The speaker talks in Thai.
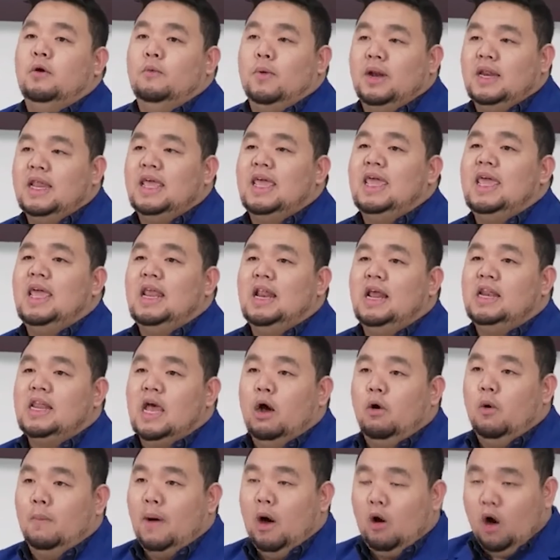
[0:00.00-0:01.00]
วันนี้แล้ว
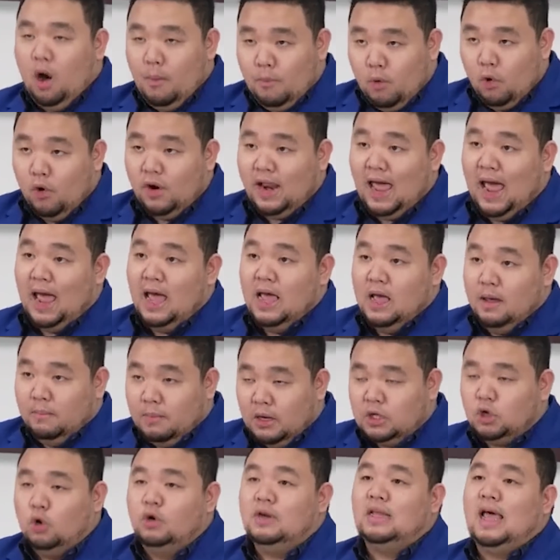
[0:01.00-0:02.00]
เดี๋ยวผมเอาข้อมูลอ่ะ
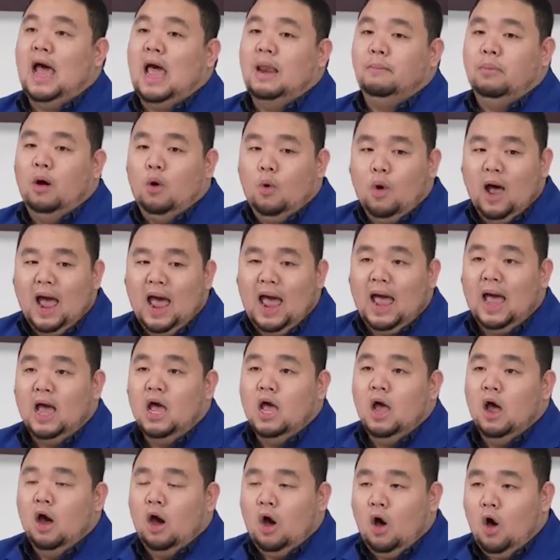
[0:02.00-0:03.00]
มาชนกันเพราะว่า
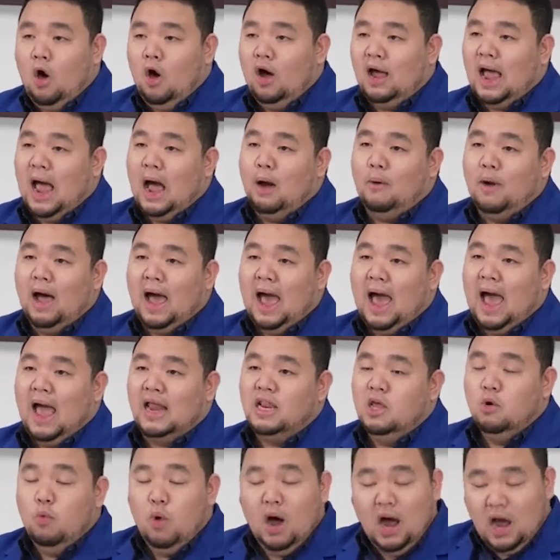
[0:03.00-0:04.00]
ข้อกล่าวหา
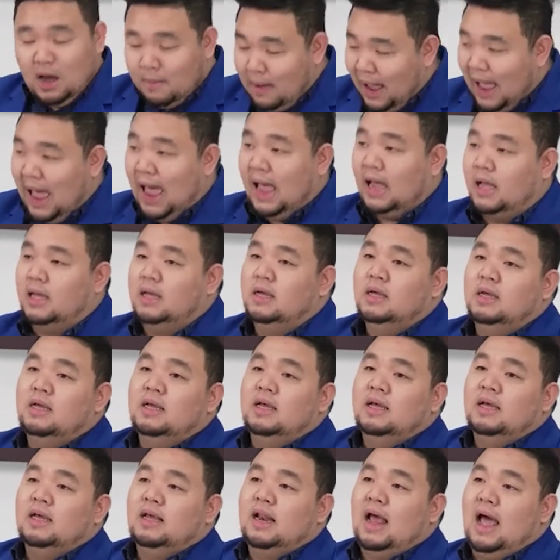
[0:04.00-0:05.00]
นี่เวอร์มาก
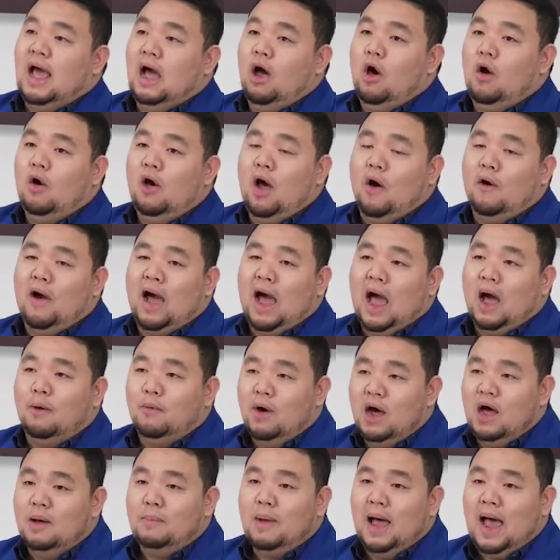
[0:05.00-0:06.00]
นะข้อกล่าวหา
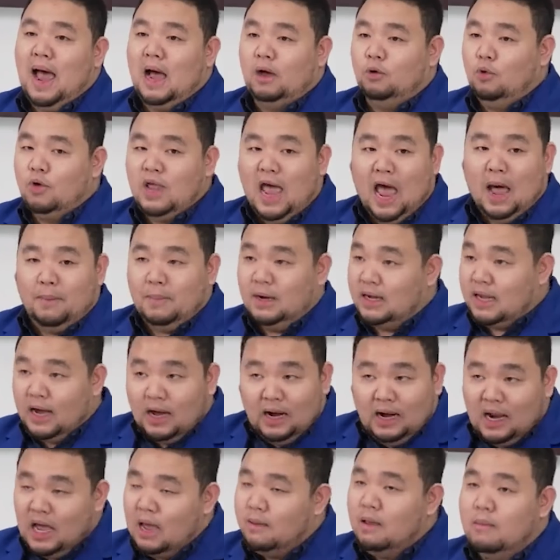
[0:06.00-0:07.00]
เวอร์มากทุกอย่างมัน
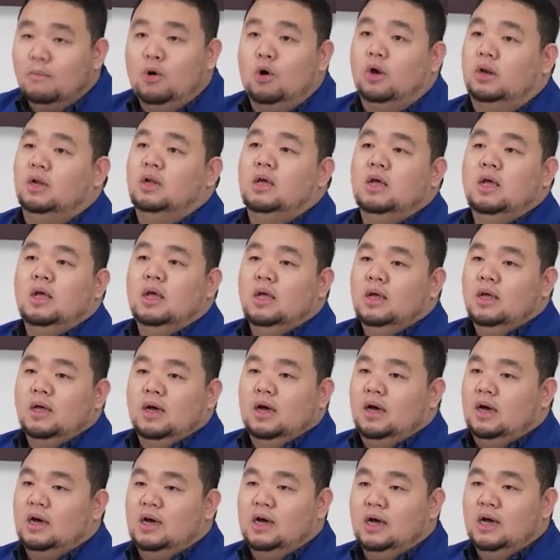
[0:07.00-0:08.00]
เกินเลยไปหมด
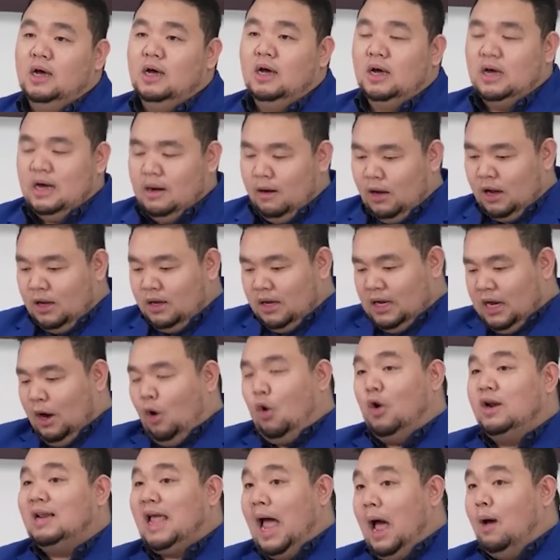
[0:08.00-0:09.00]
คือคือคือ
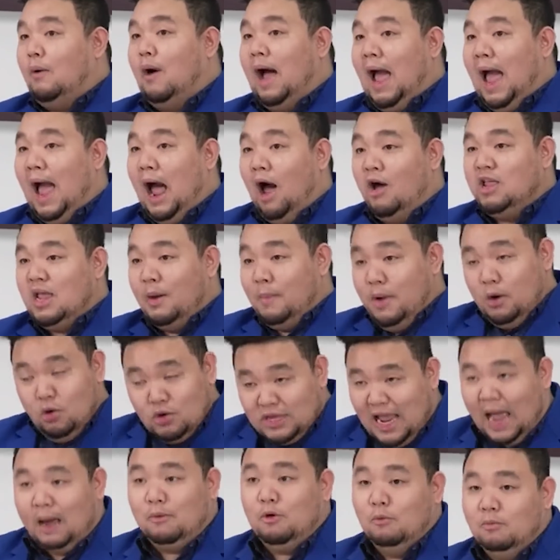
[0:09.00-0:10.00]
คนกล่าวหาเขายังไม่
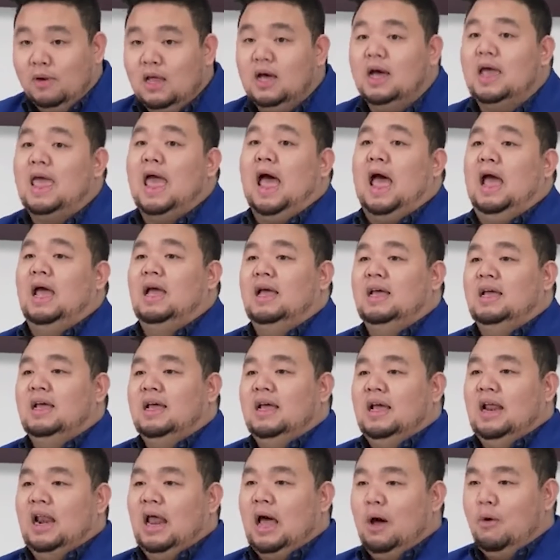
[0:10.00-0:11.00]
รู้จักผมเลยอ่ะ
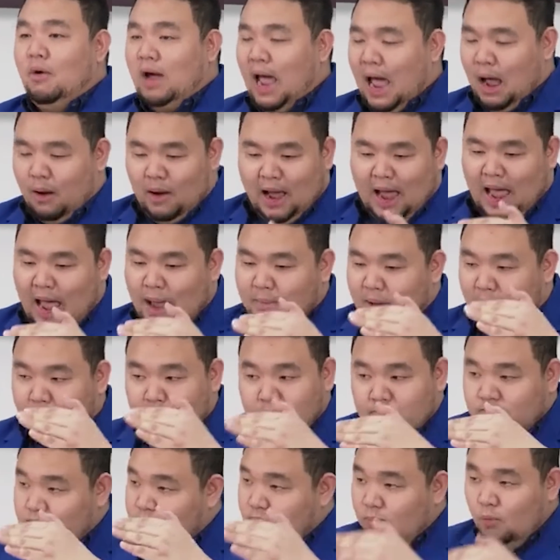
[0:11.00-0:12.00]
แล้วเขากล่าวหาแบบ
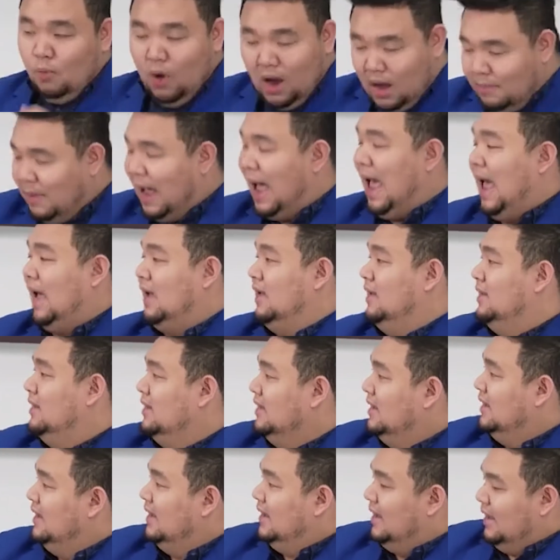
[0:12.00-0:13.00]
เวอร์มาก
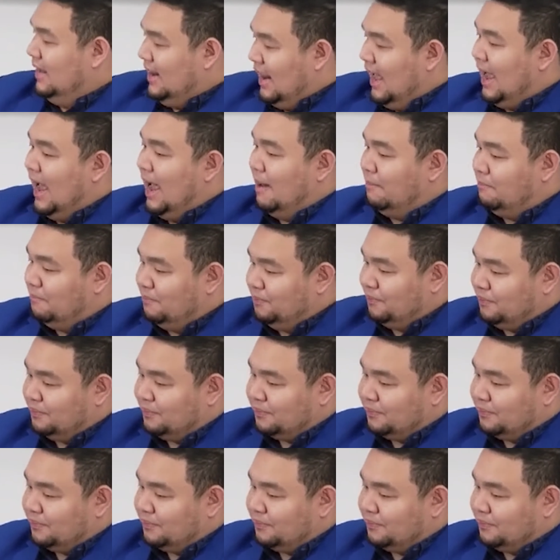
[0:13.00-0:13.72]
อ่านะครับข้อ